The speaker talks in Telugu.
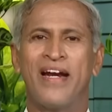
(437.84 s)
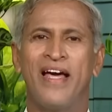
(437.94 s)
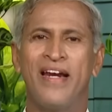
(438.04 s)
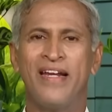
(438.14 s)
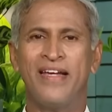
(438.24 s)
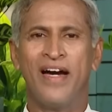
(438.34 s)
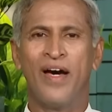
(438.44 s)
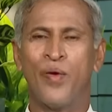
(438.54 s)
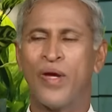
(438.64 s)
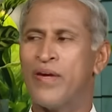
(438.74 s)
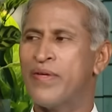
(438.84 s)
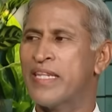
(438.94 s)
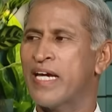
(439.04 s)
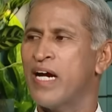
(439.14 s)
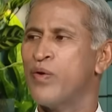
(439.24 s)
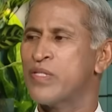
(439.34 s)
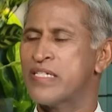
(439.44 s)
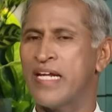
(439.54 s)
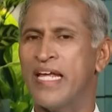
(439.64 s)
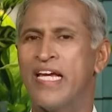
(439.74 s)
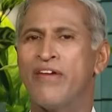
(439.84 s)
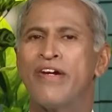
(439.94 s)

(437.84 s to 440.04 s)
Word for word: కణాలని ఆరోగ్యవంతంగా ఉంచడానికి